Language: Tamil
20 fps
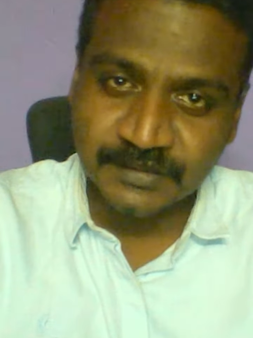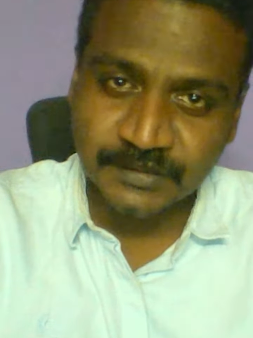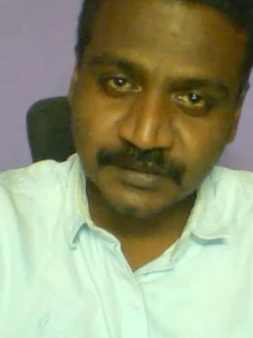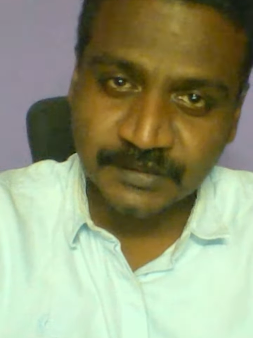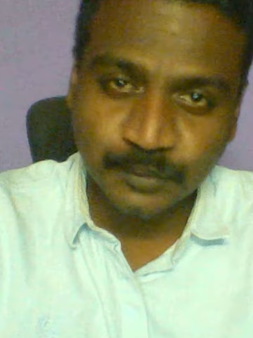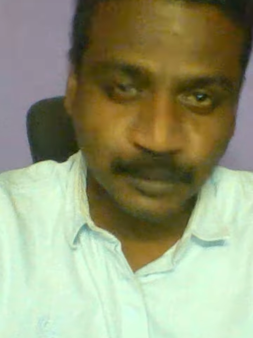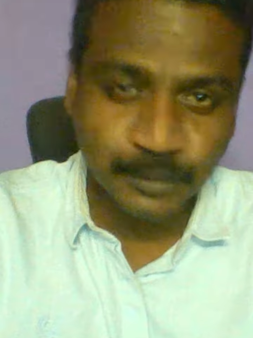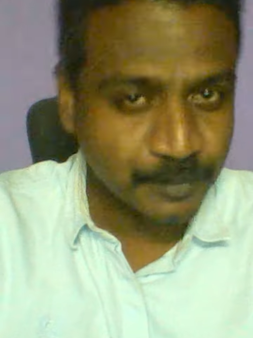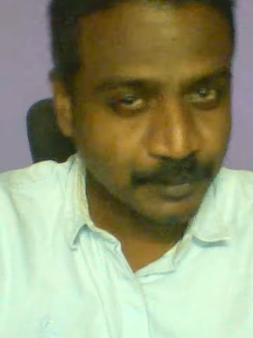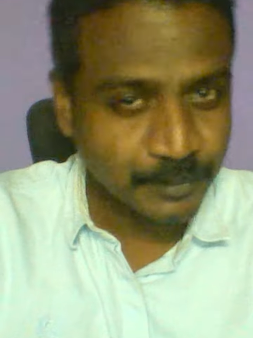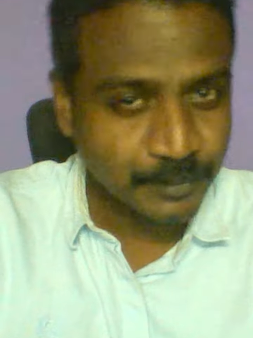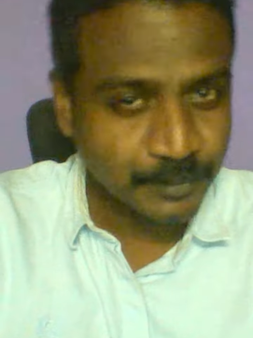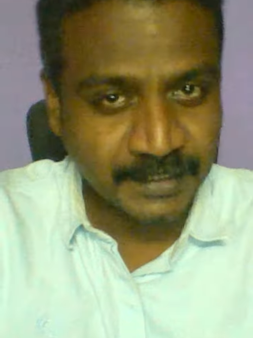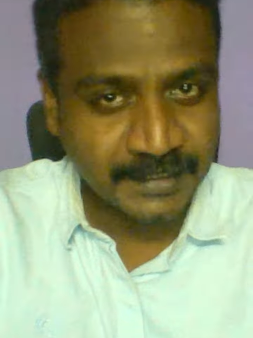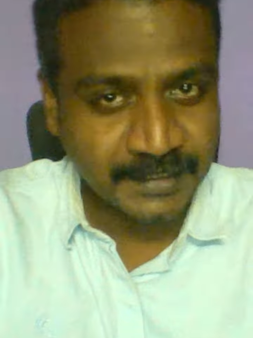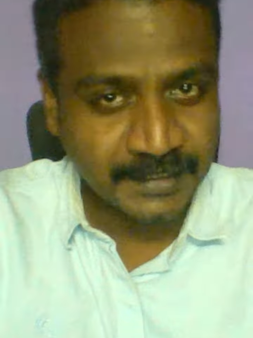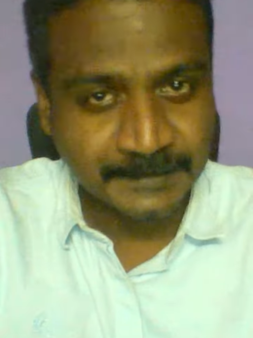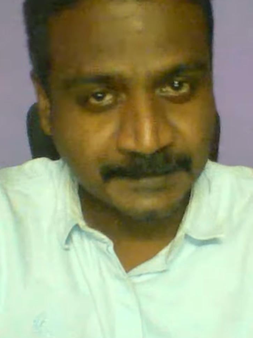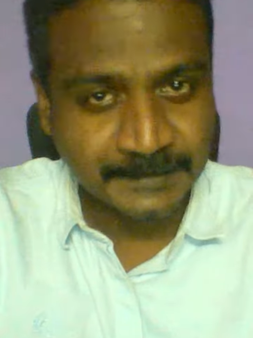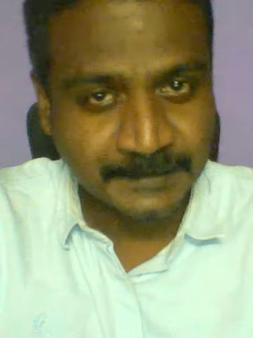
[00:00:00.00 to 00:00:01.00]
தூக்கி பிடிக்கிறாங்க
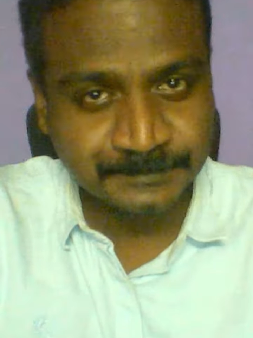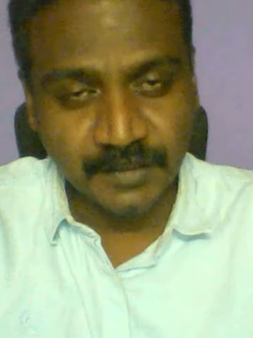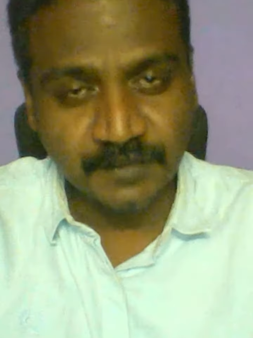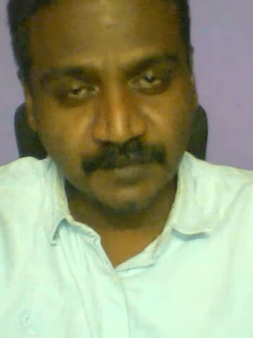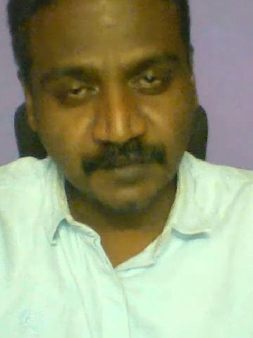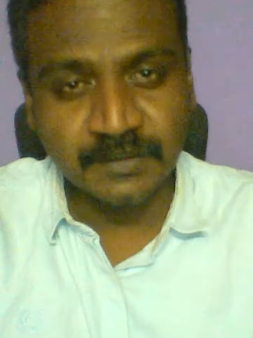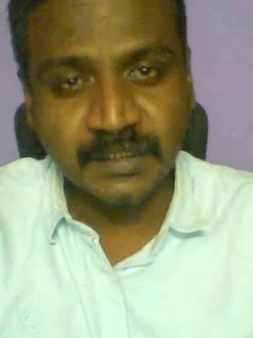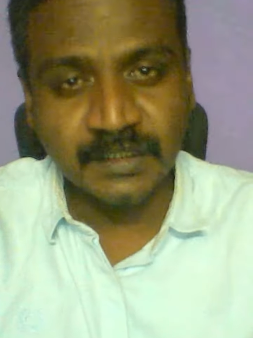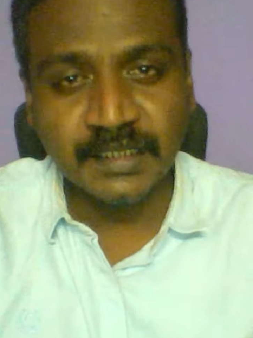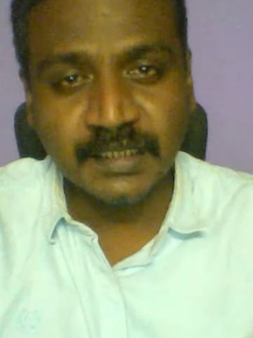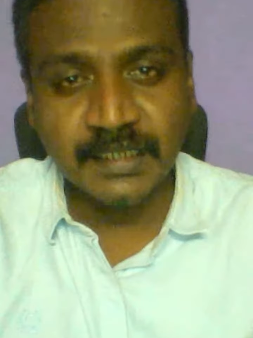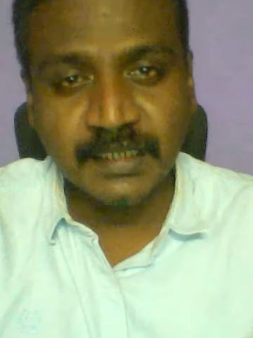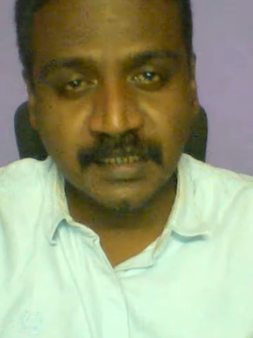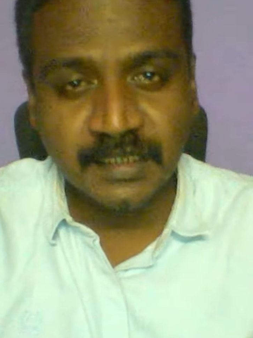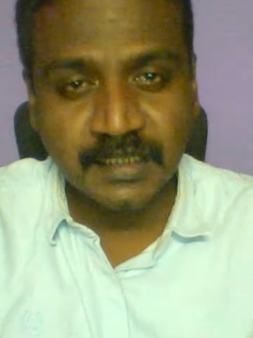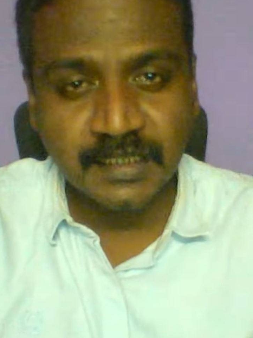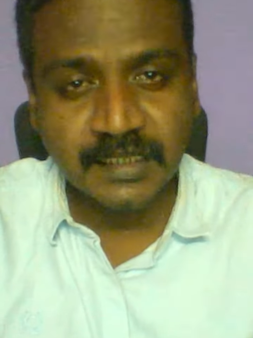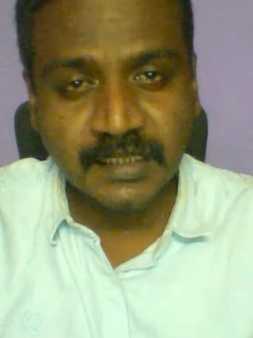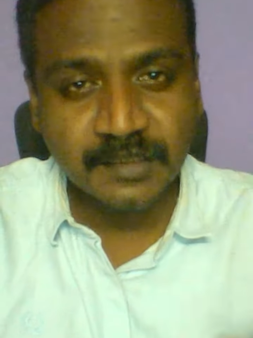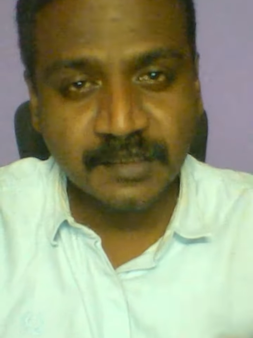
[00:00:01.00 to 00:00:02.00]
இவங்க
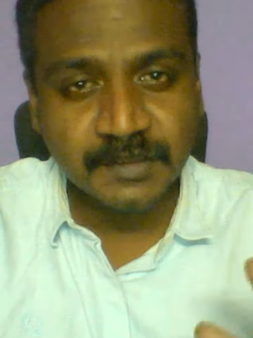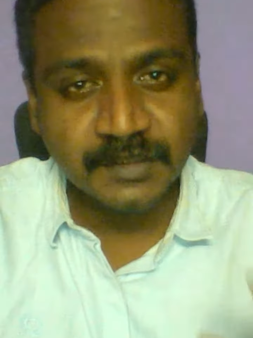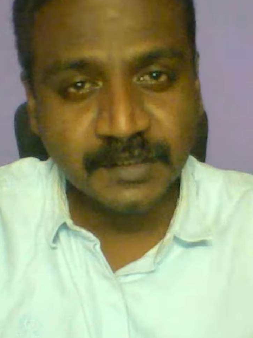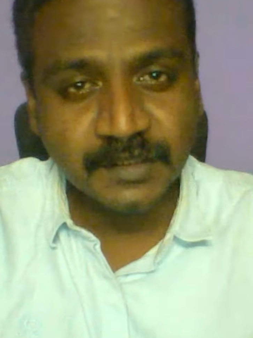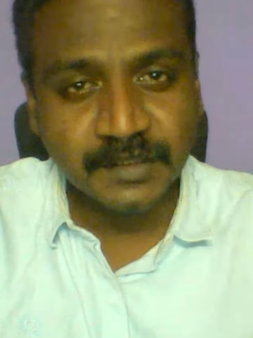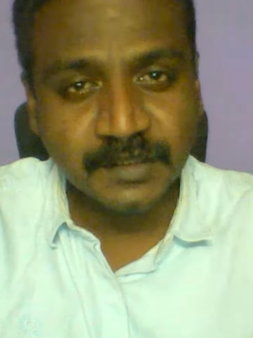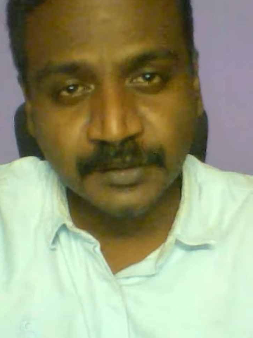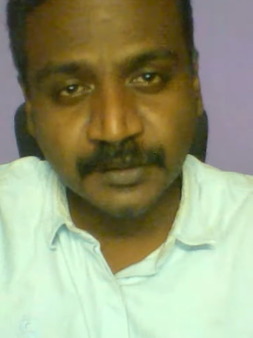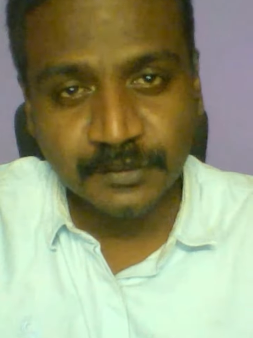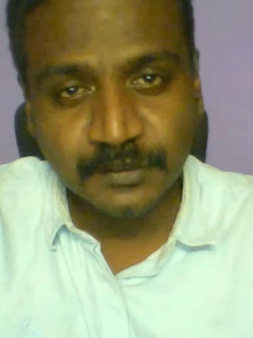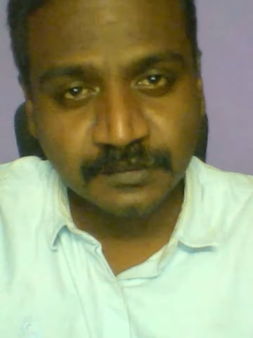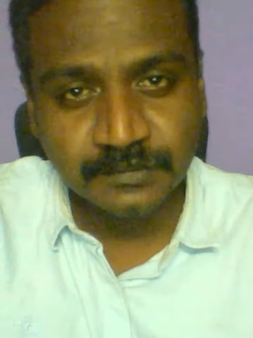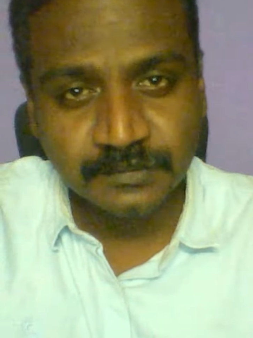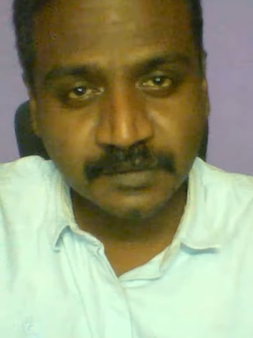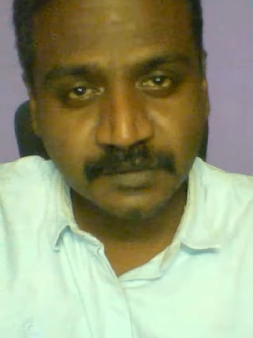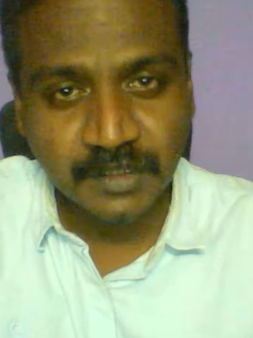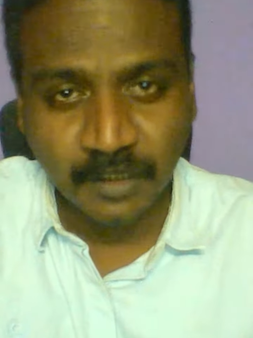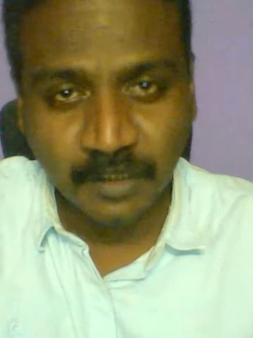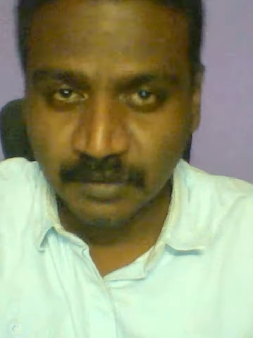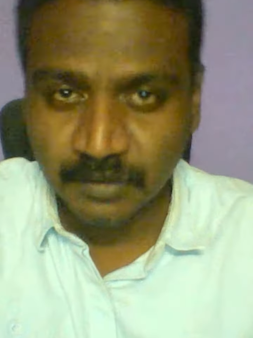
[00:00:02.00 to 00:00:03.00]
எல்லாருக்குமே தெரியும்
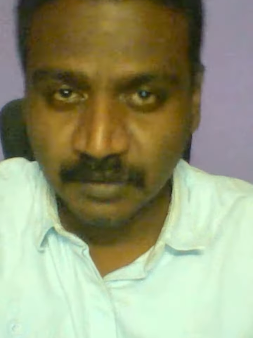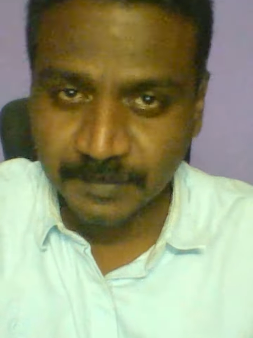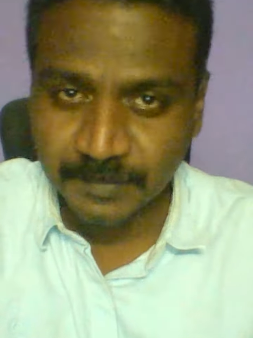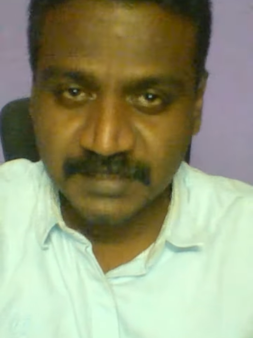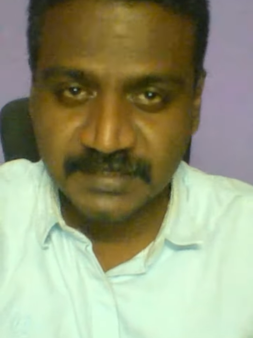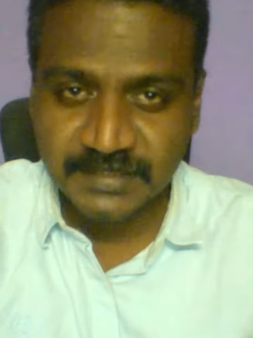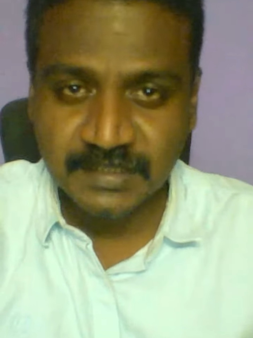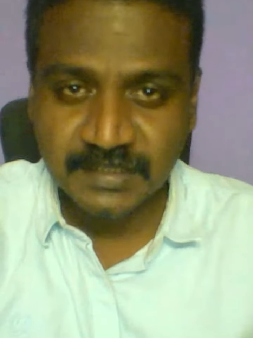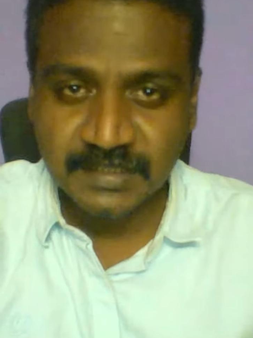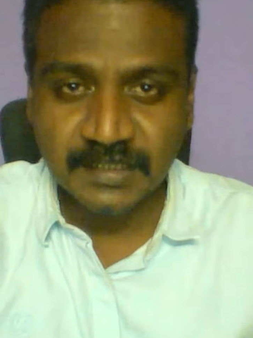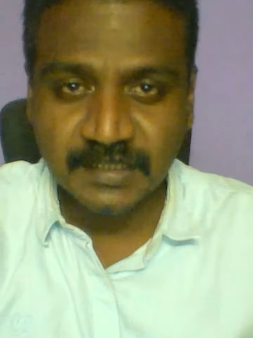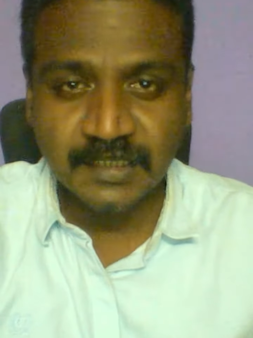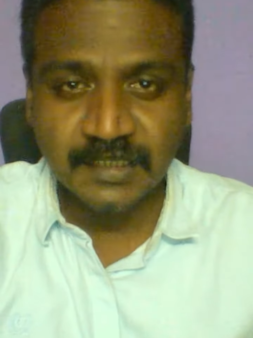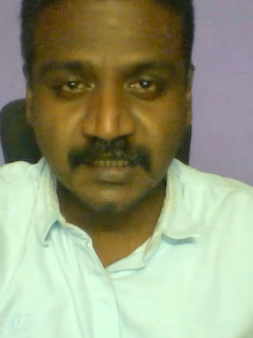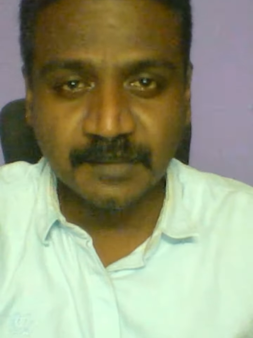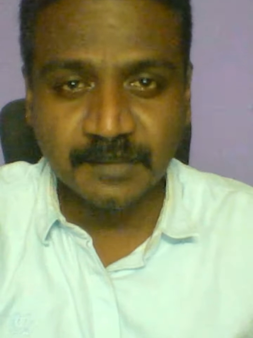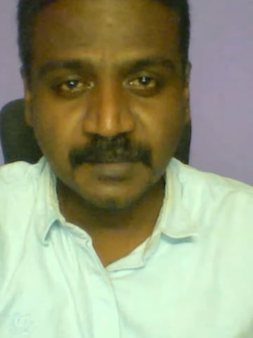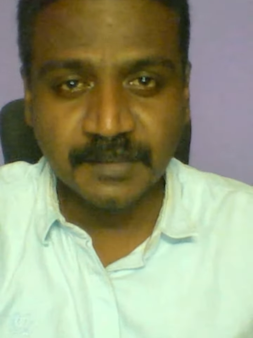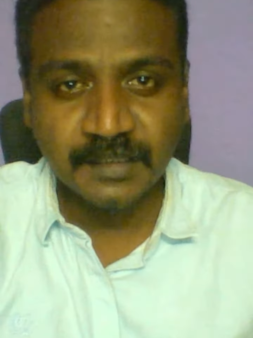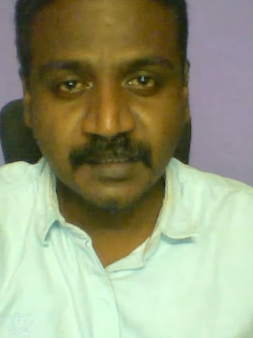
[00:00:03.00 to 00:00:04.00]
அவங்க பேசுகிறது
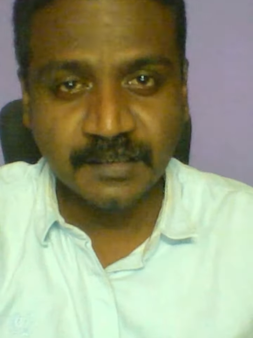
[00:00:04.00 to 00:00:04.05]
எல்லாமே